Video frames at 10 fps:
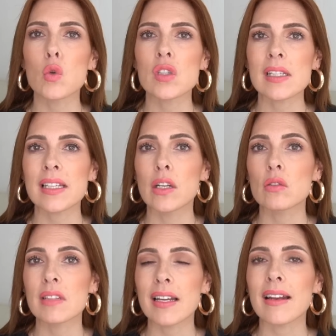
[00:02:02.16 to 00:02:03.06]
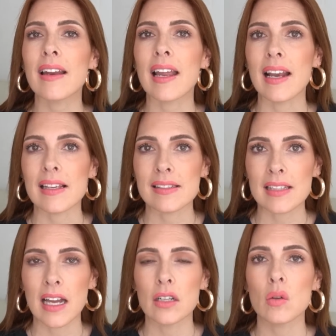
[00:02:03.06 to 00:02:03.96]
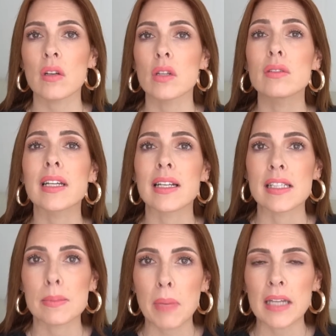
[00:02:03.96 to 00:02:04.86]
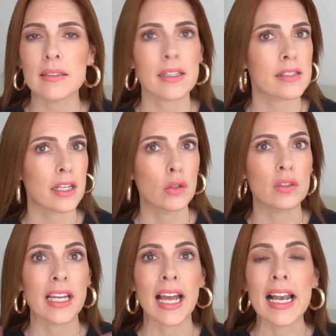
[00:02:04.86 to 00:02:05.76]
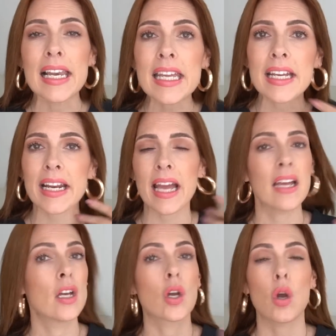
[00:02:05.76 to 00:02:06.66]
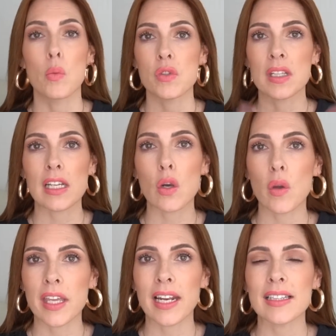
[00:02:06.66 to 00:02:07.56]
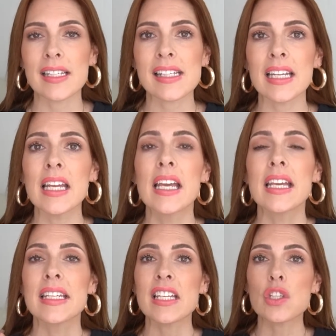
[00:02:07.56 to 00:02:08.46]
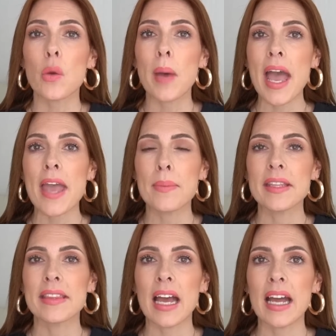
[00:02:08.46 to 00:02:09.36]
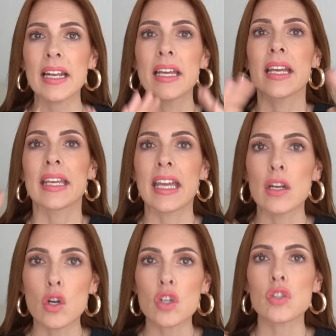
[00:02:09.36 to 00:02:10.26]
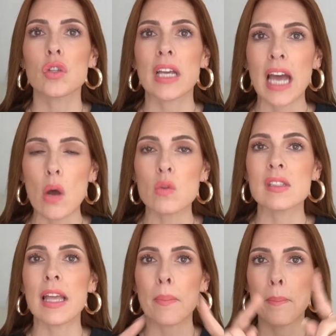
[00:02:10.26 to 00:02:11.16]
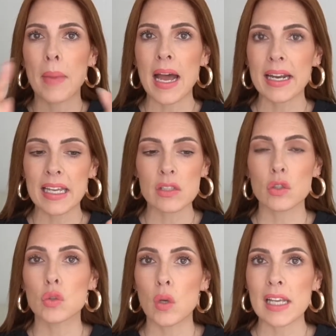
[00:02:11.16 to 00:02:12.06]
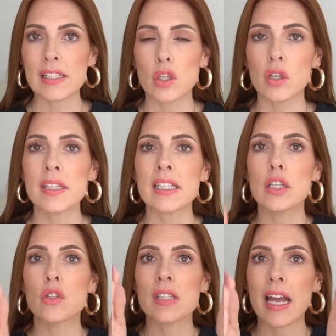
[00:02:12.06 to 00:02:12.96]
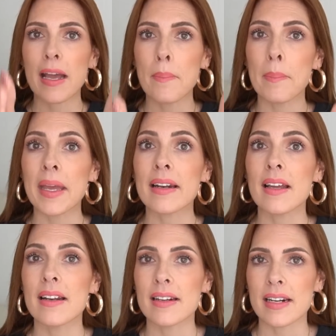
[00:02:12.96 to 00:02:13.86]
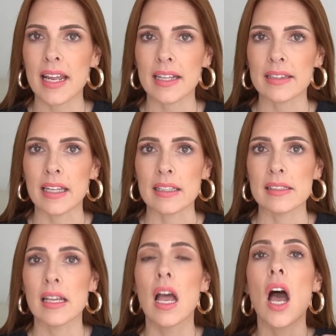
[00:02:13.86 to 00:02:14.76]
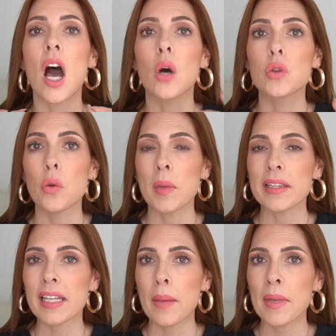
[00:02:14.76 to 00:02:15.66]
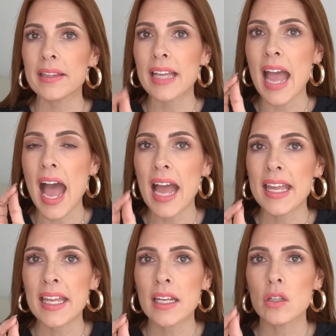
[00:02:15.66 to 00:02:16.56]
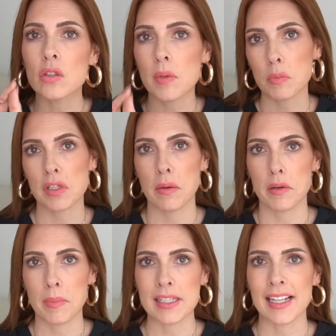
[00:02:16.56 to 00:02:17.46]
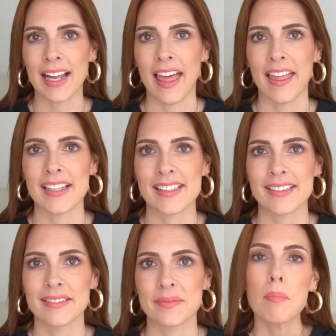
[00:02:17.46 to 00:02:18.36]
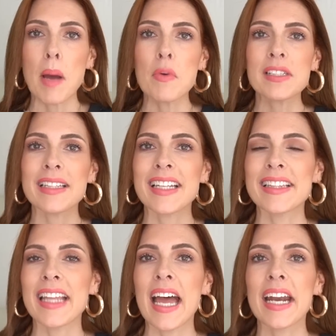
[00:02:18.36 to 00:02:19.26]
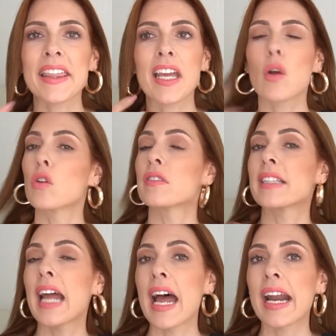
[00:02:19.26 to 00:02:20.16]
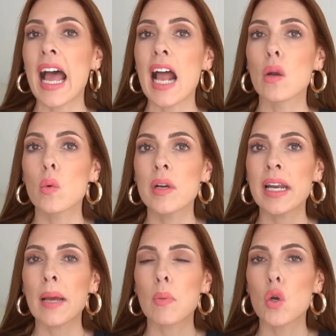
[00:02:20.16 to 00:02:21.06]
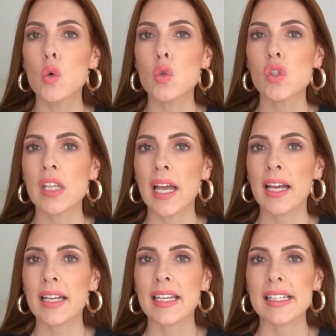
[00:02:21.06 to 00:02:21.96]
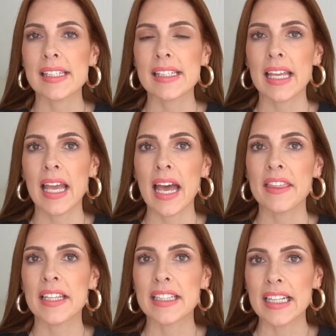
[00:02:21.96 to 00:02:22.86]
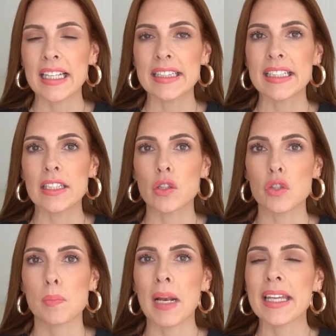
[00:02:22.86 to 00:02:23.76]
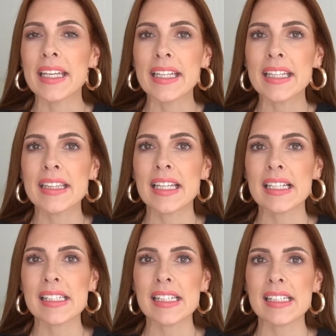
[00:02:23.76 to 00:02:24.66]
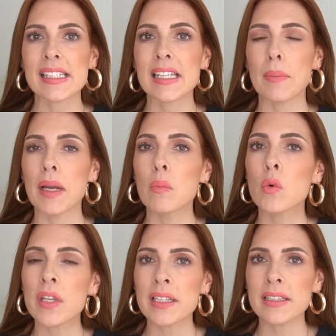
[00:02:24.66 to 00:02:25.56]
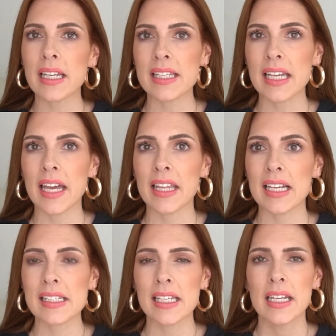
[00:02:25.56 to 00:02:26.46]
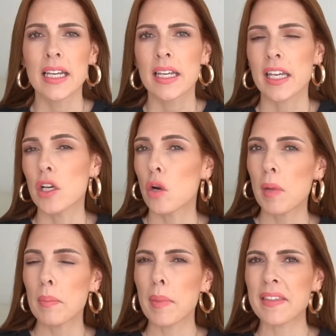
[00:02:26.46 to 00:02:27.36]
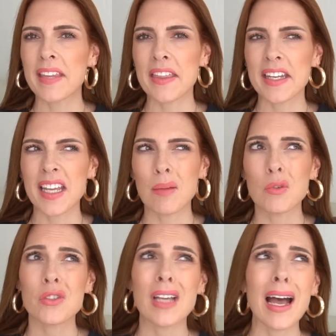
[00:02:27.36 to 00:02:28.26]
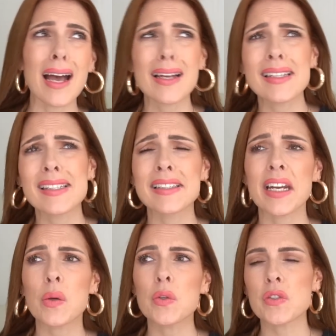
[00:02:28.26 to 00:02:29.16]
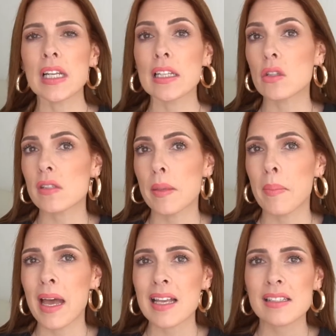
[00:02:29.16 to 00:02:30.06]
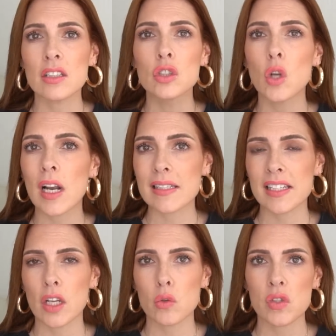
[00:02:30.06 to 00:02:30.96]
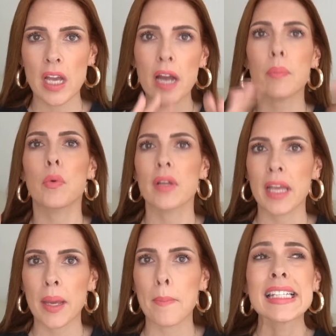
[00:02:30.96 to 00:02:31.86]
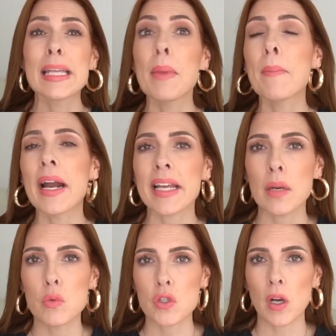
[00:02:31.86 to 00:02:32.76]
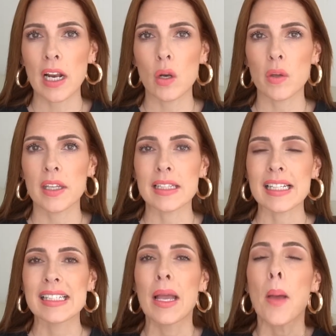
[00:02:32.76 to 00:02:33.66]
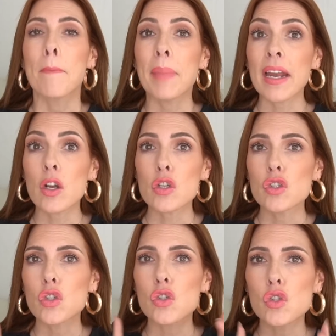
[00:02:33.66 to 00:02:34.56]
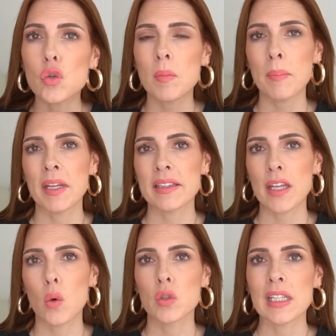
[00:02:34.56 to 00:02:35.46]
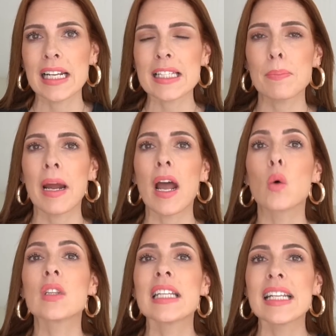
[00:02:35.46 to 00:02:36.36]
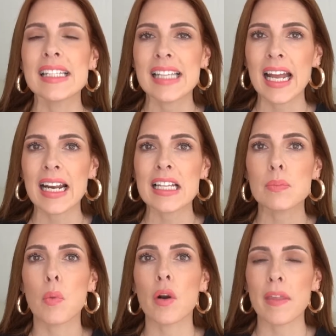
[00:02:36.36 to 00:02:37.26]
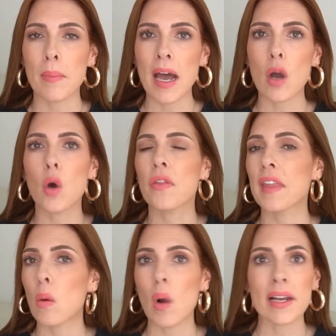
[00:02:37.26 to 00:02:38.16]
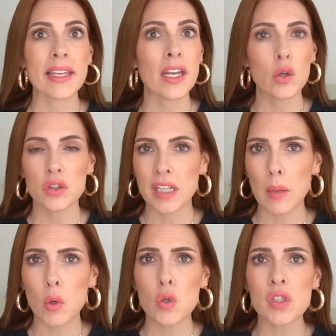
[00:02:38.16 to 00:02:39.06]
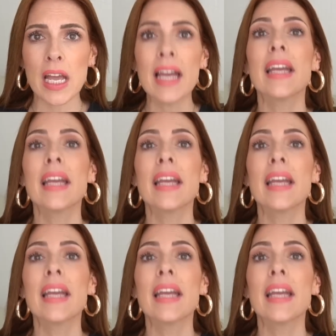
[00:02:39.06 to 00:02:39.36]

blusas que no tengan elastano, que no tengan spandex, que no tengan licra, como ustedes lo quieran decir, y eso va a evitar que nos cause varias ondulaciones y nos hagan ver rectas. Automáticamente ahí nos vamos a ver más delgadas. Vamos a tratar de encontrar alguna blusa que sea de tirantitos, playeritas de esas que van muy entalladas, que normalmente diríamos, ay, si traigo unos kilitos de más, no las quiero usar porque se me marcan mucho las lonjitas. Pero son sumamente útiles para utilizarlas por debajo de cualquier otra blusa